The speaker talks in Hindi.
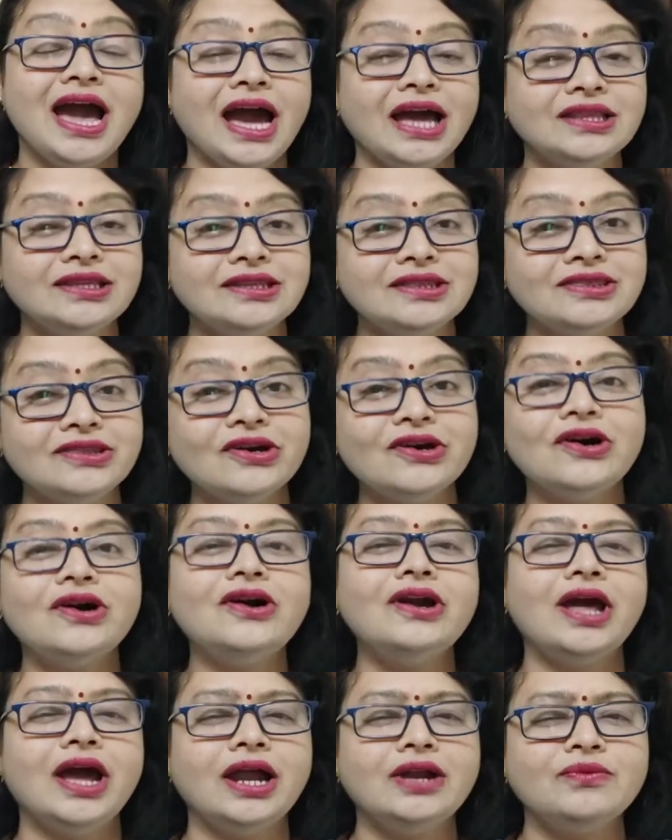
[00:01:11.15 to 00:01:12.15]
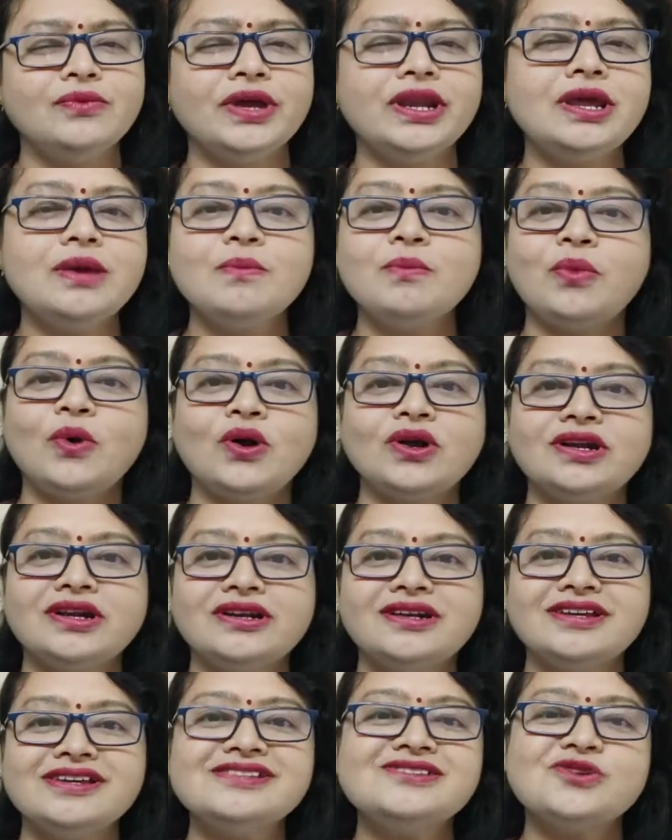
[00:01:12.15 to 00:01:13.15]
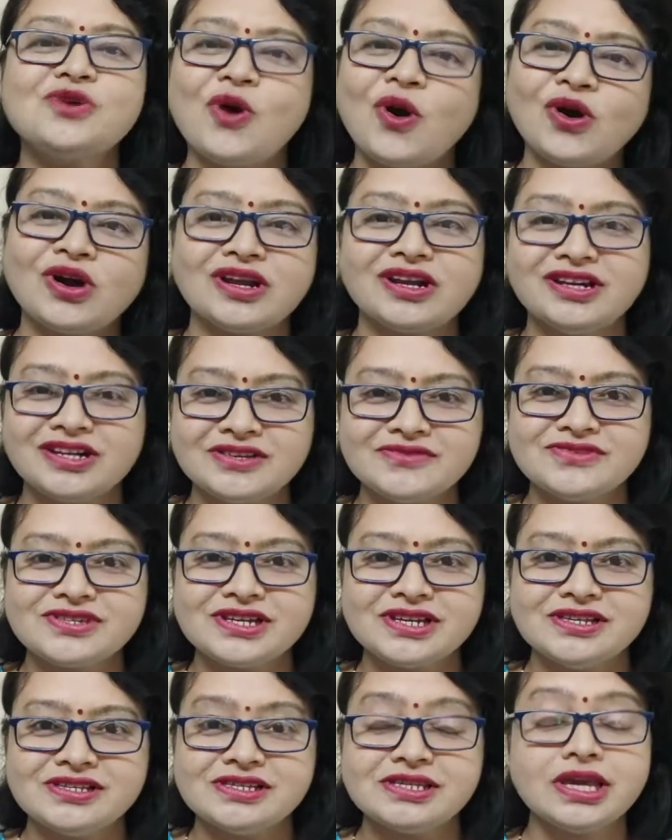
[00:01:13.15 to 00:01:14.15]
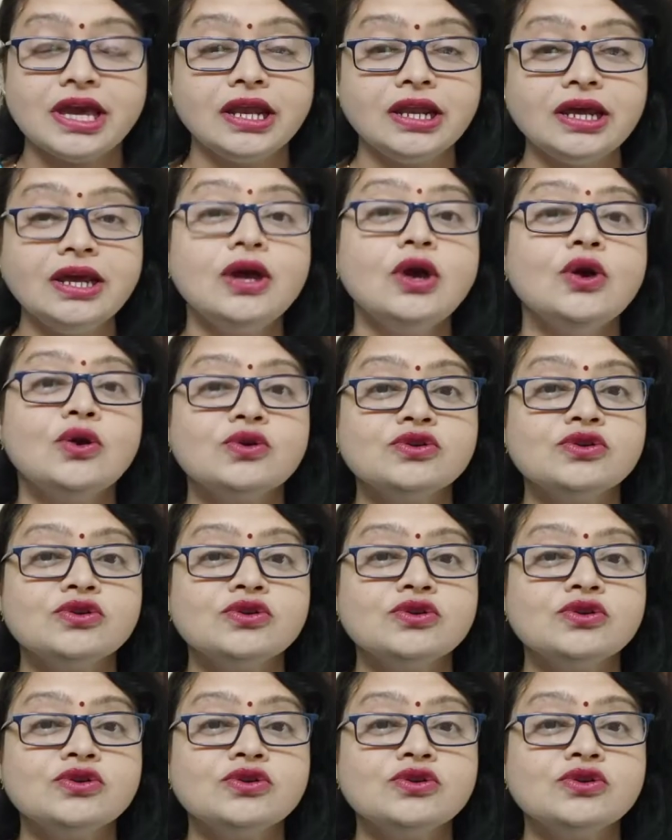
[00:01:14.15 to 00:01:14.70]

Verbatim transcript: And the third and very important is cognitive skills यानी